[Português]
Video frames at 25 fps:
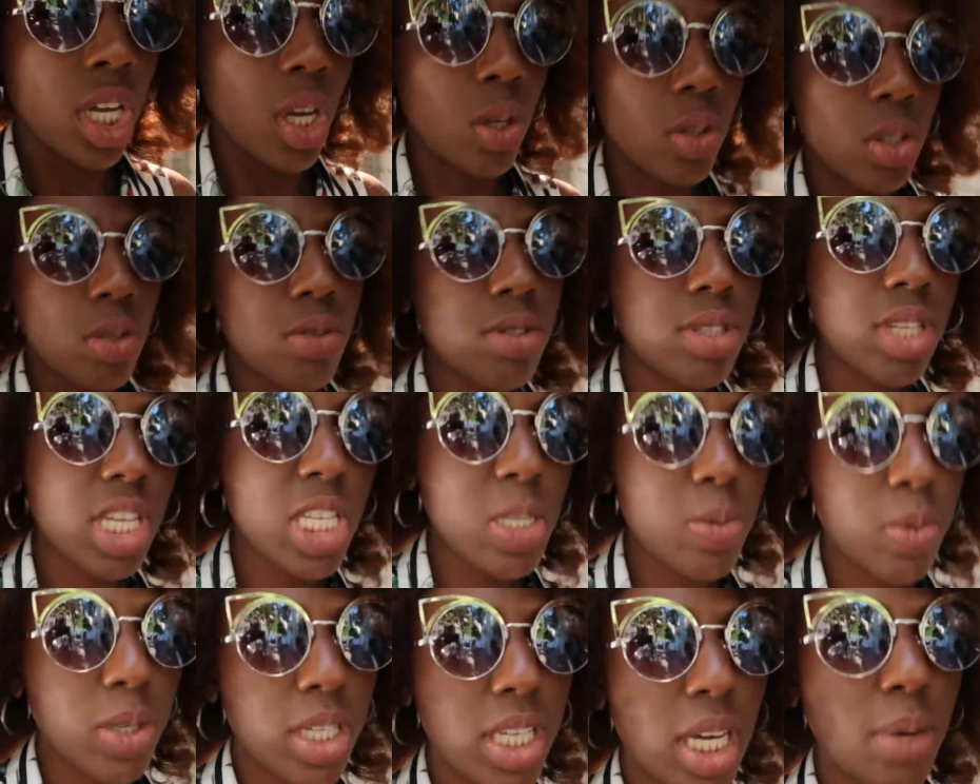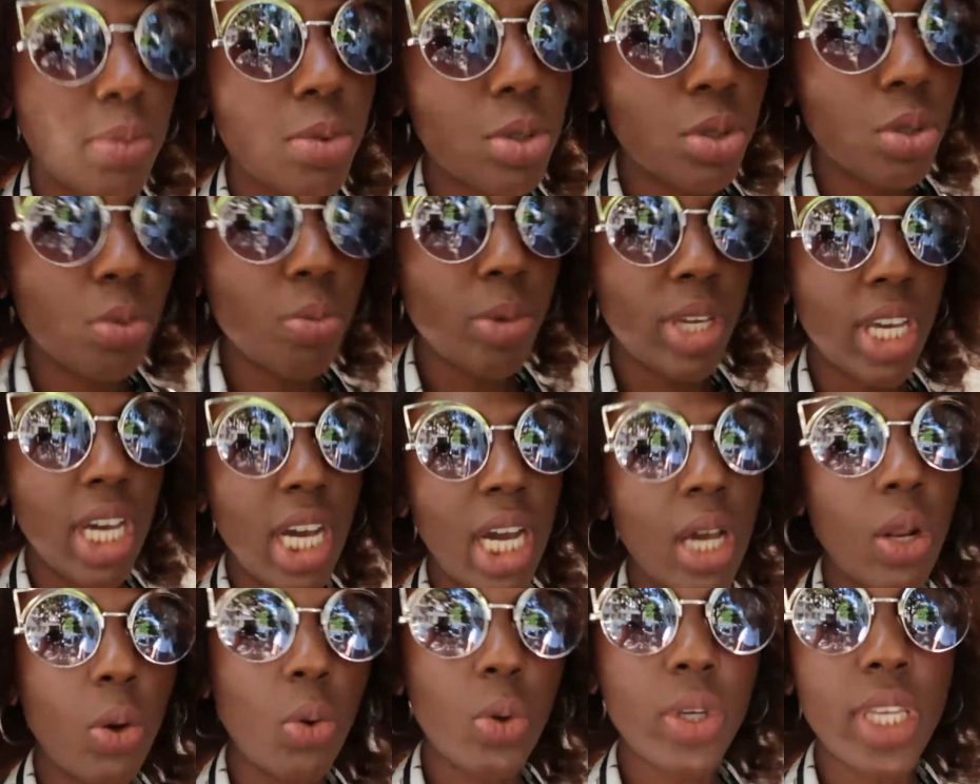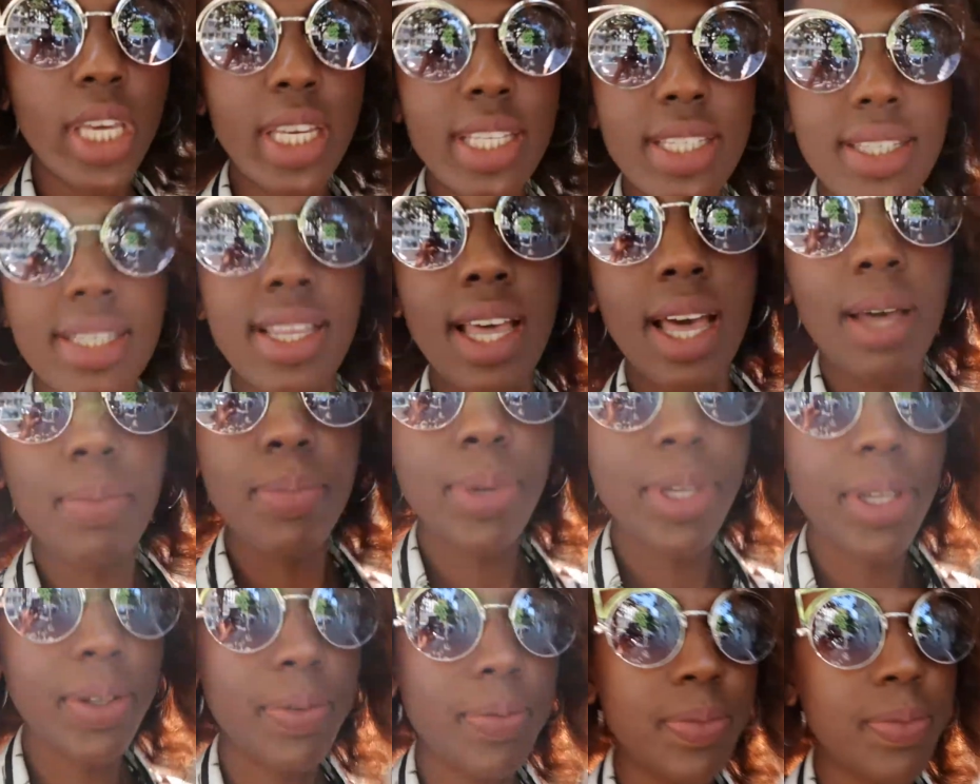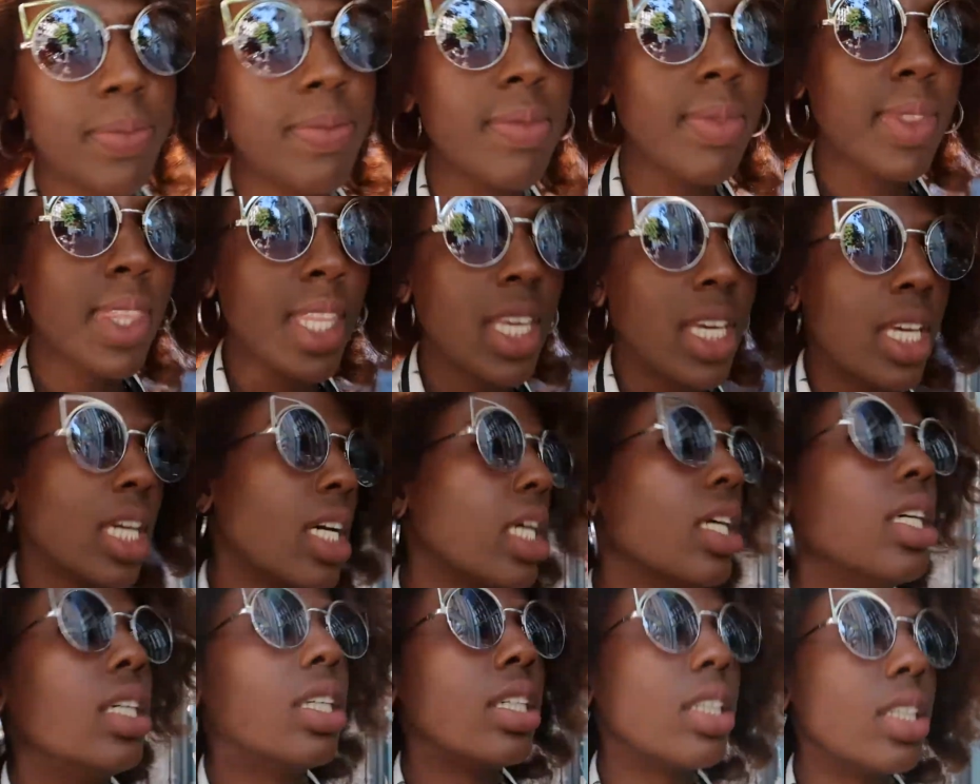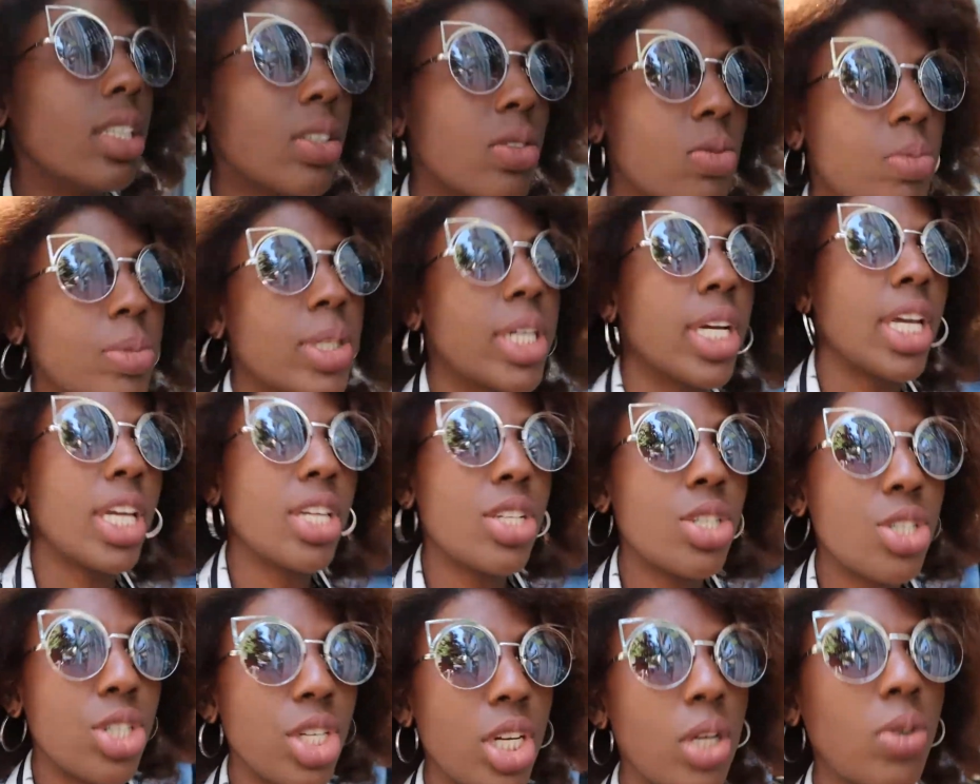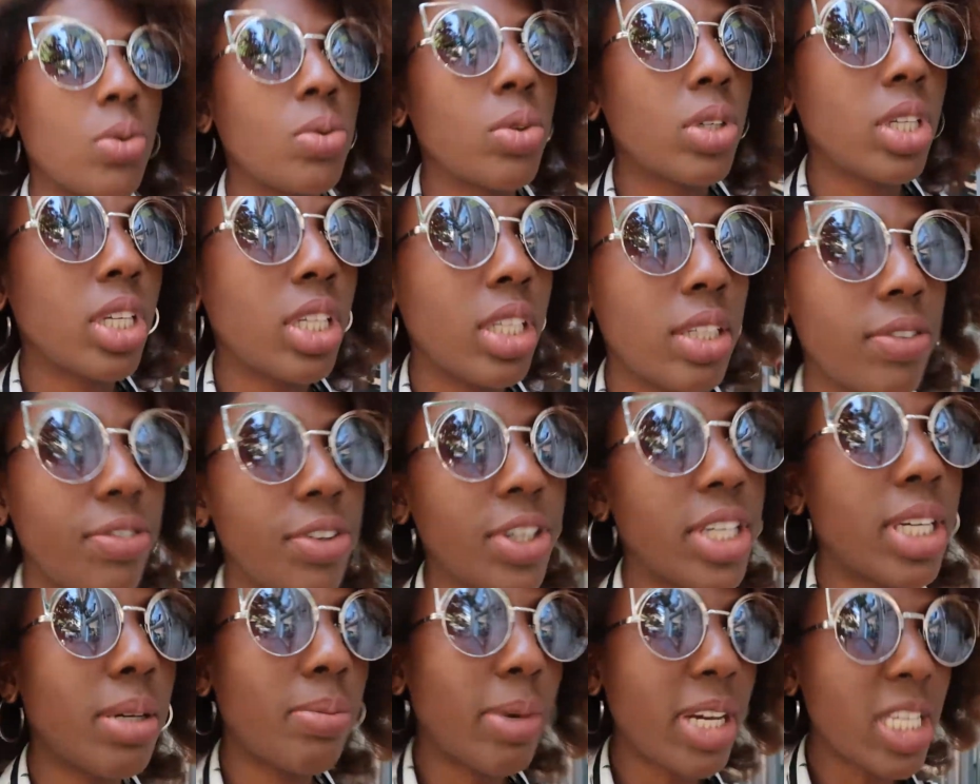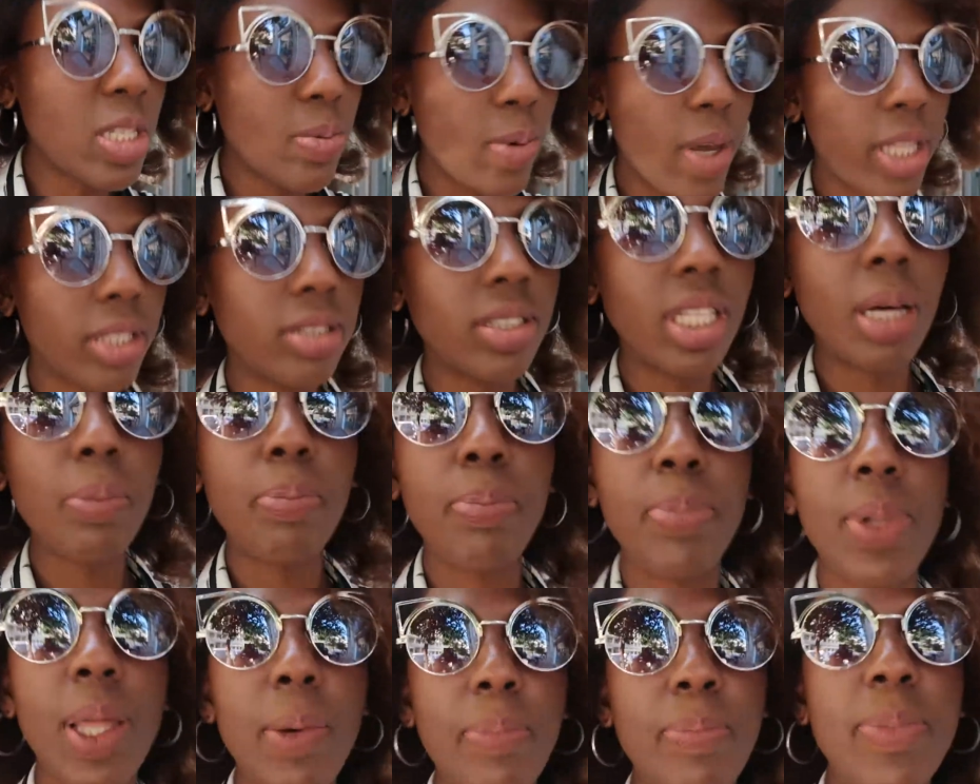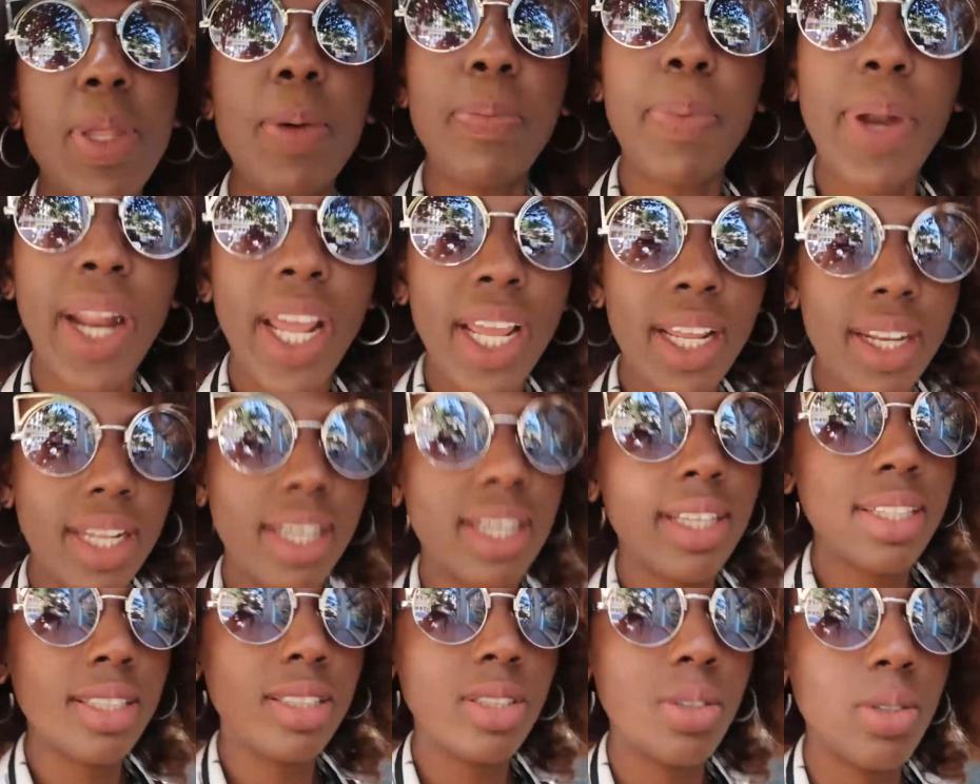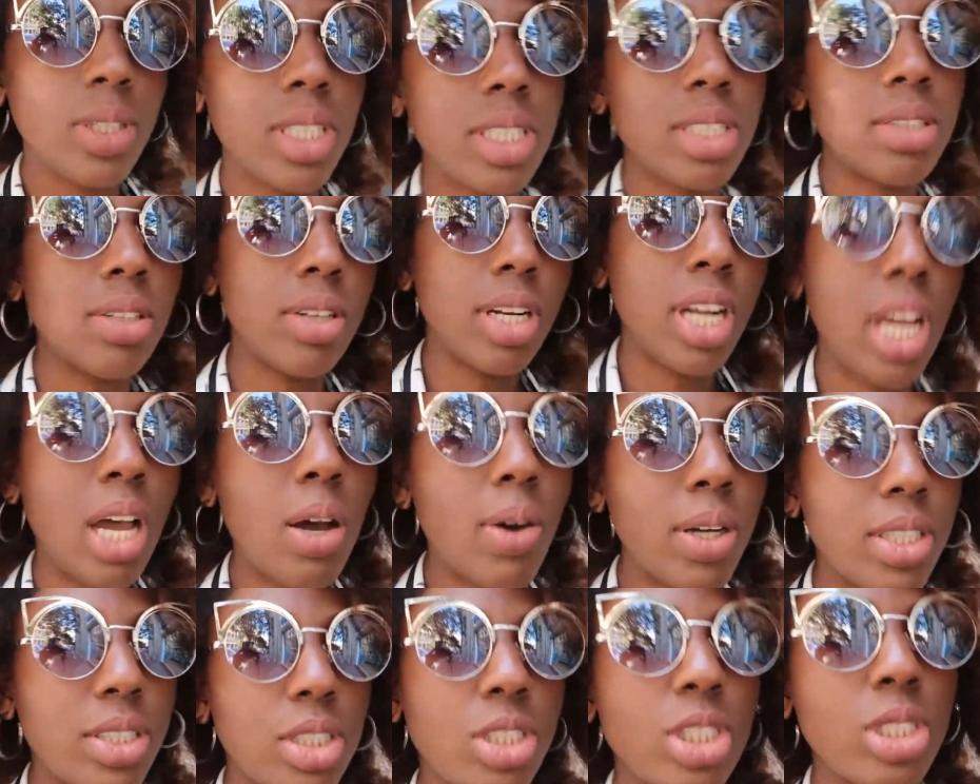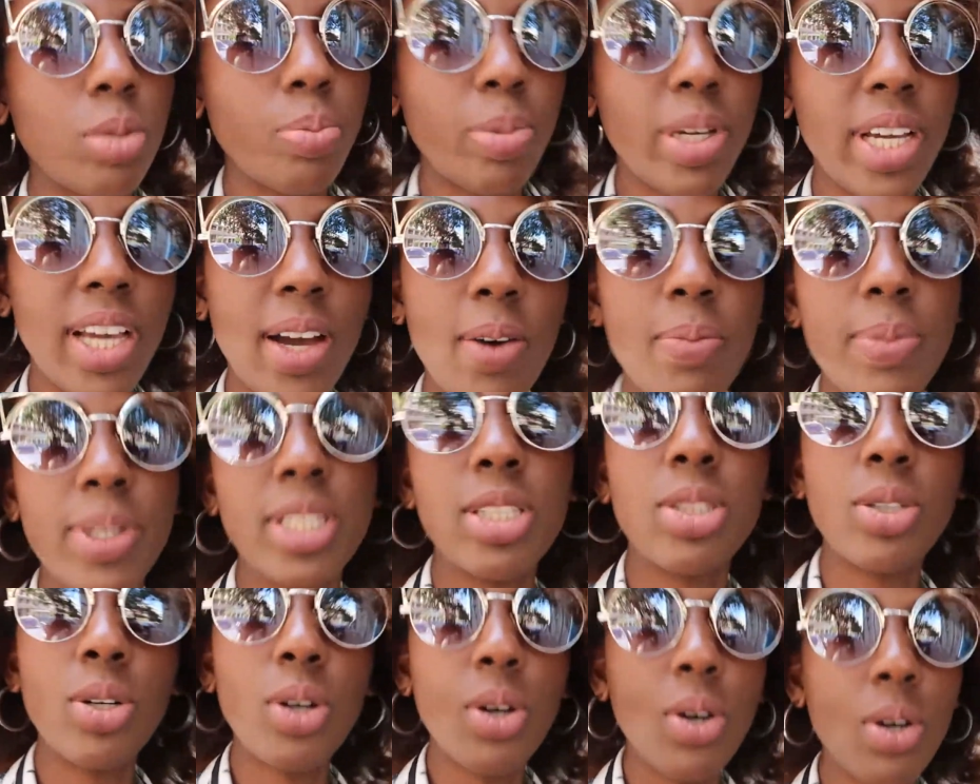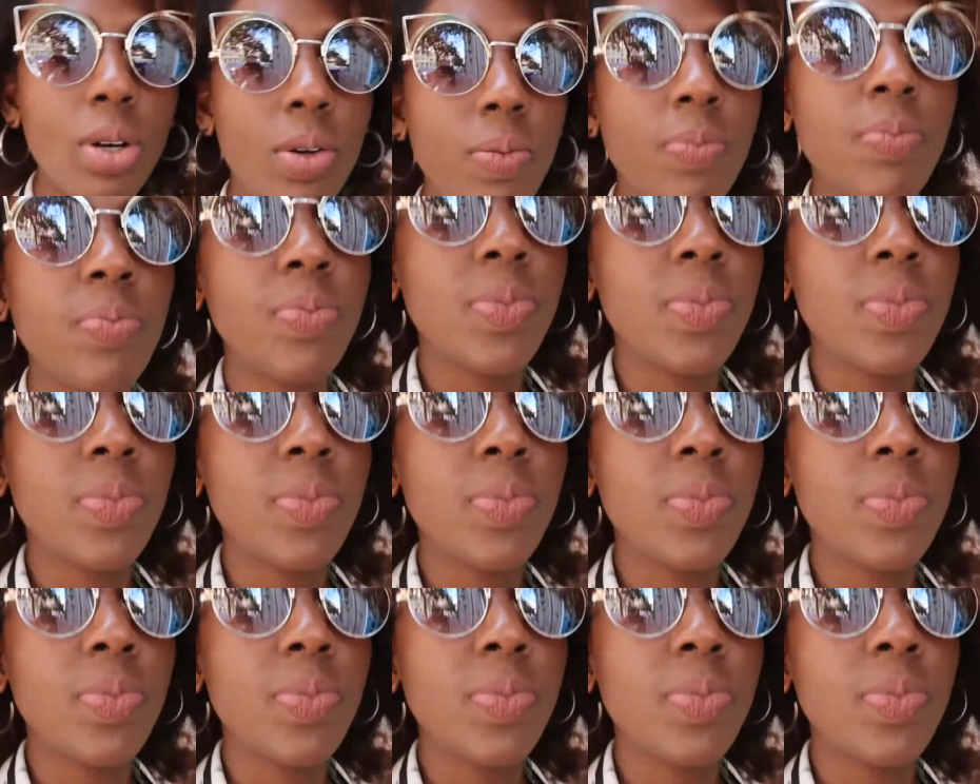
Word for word: Eu não sei explicar muito bem, a Haluca é que sabe, uh, uma região que fica mais perto da, da, da, praia, né? No litoral, a gente ia pegar o metrô